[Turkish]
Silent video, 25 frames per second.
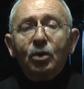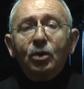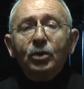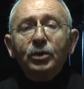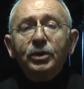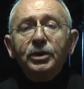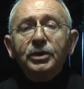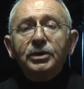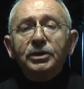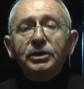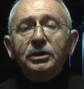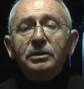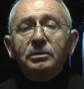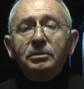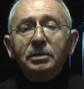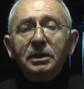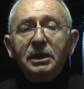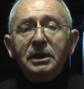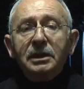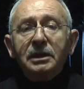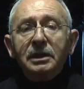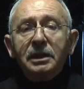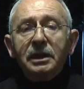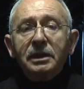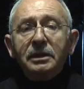Onun için
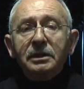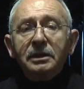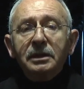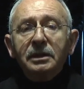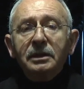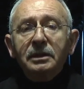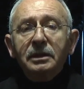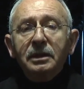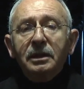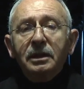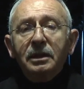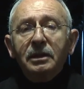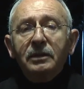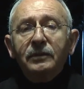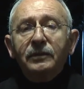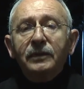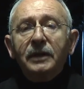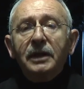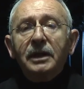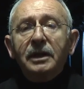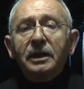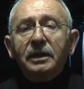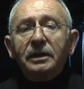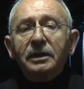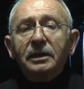birilerinin
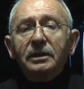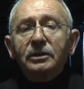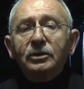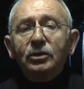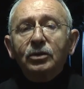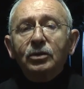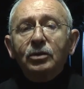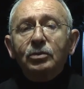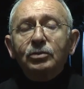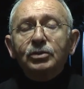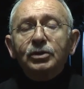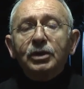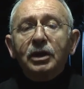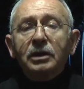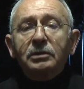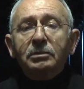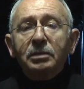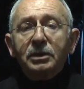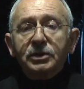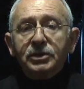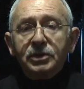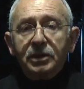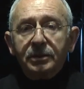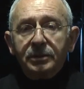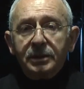felaketi
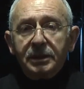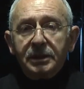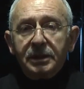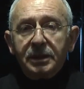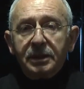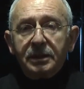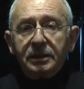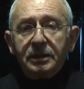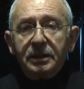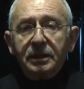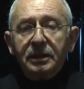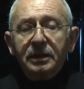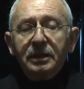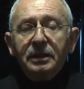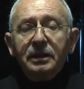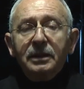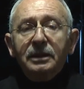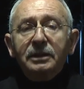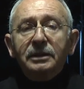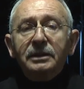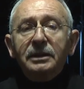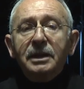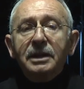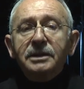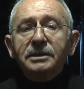yumuşatma çabalarına
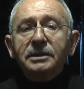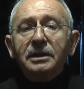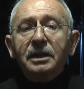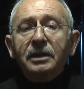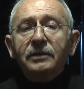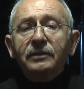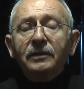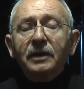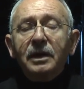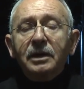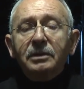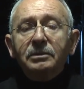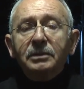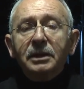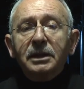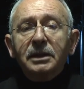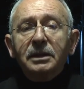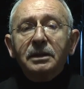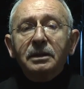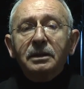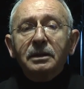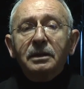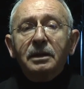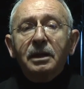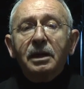destek
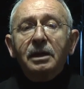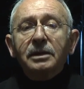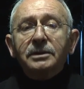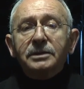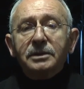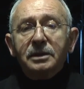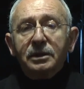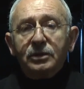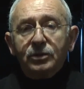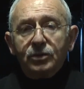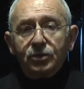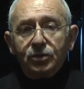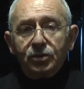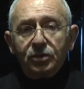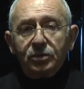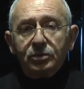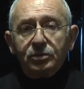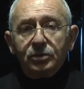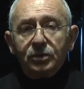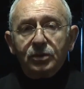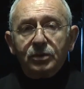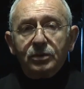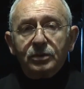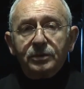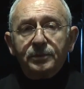vermeyi asla
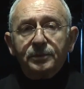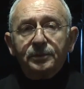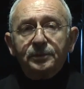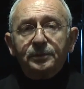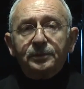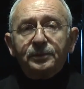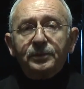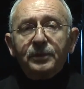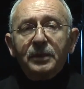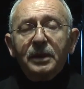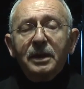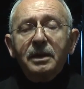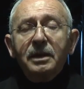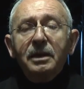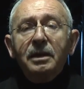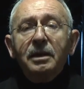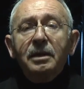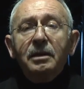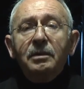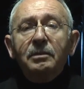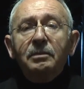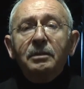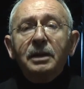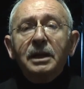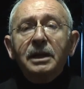düşünmüyorum.
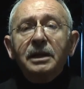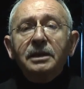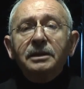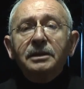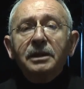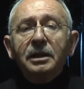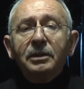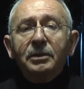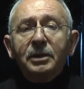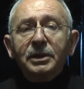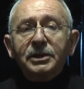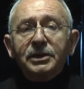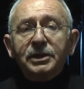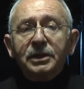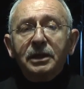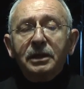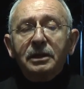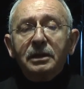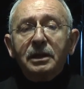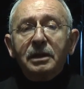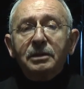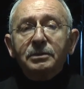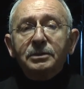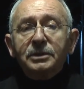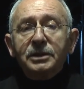Belediye
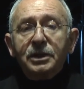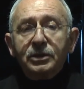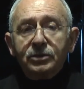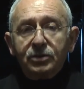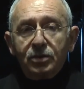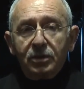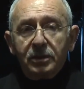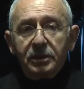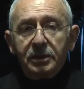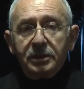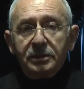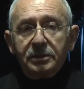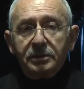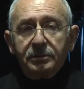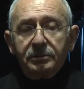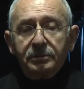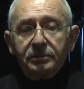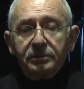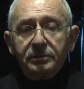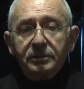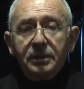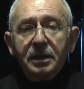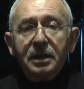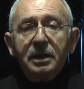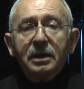başkanlarımıza söyledim.
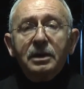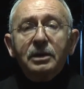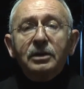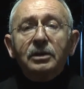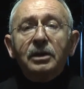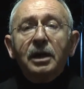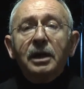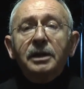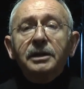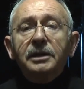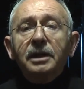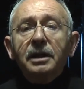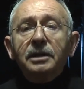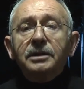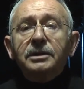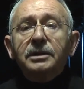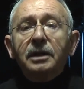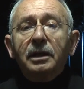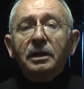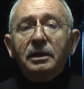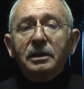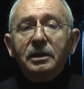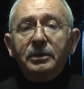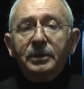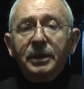Kaynak
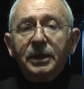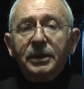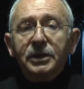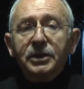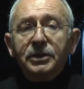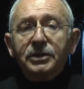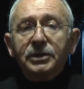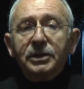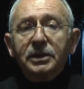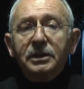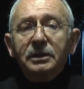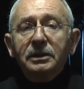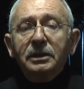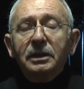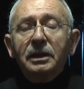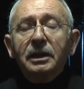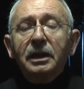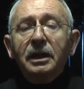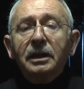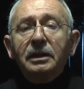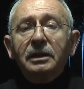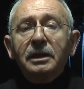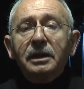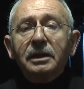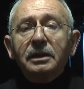sağlamak için
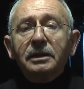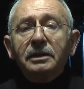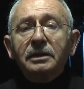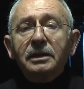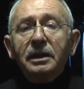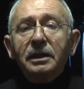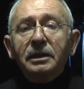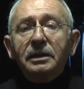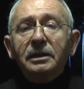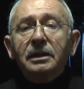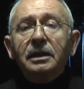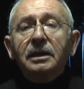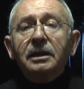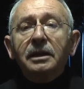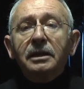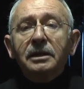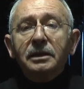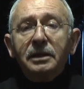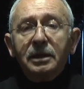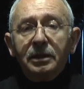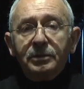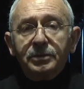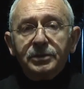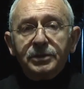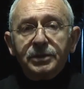ellerinden
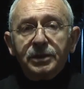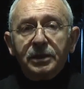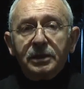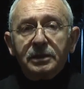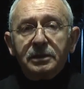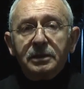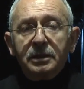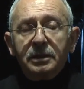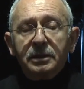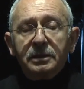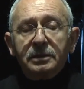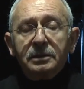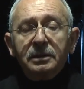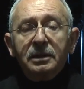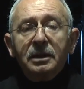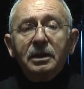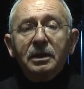geleni yapacaklar.